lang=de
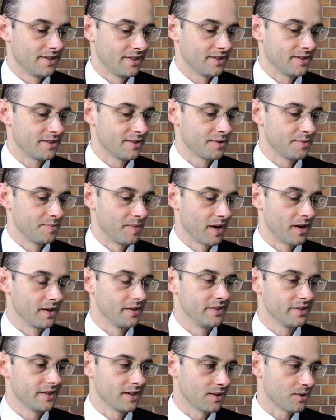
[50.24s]
Es mangelt
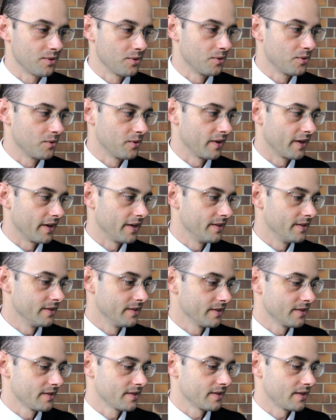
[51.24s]
nicht an
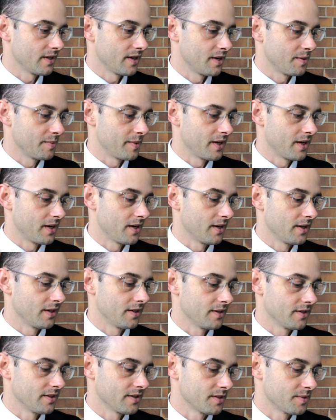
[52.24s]
Konkurrenz, aber
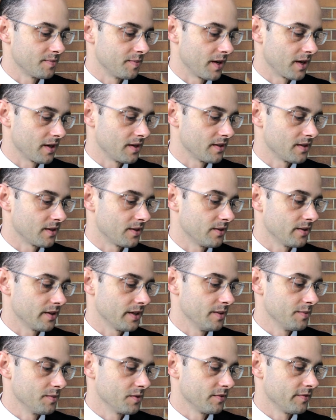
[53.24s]
es mangelt auch
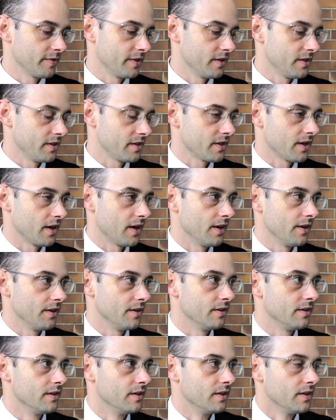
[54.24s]
ebenso wenig
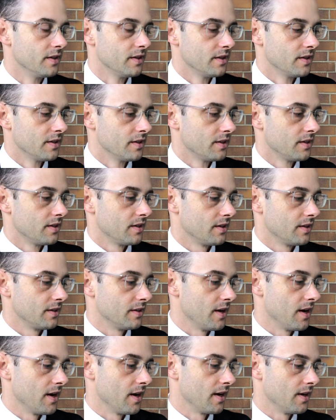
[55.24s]
an
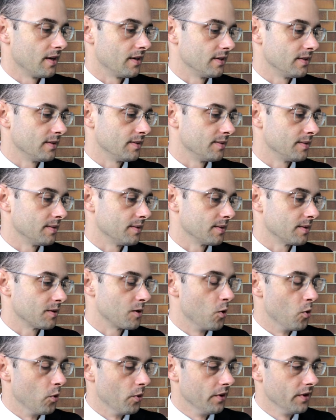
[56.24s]
ja, äh,
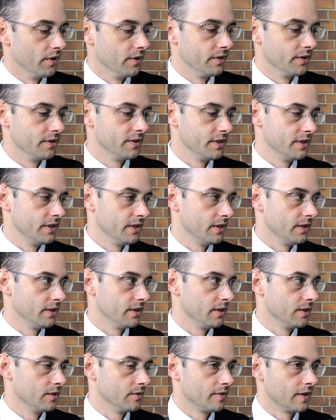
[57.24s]
Kunden, die
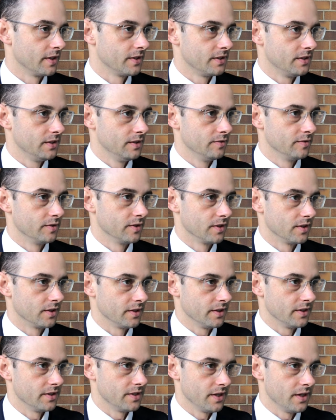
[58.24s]
innovative
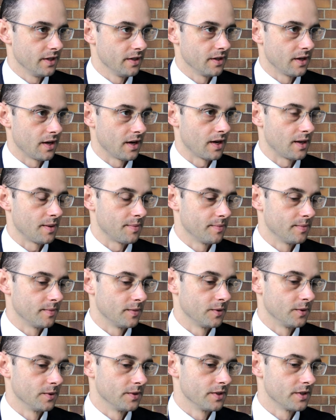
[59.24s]
Ideen haben.
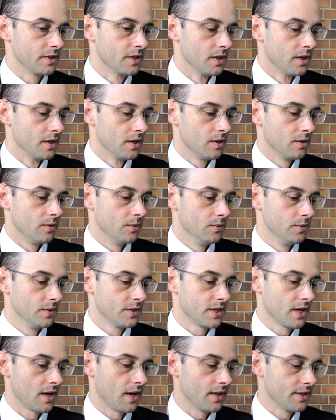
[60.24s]
Und unser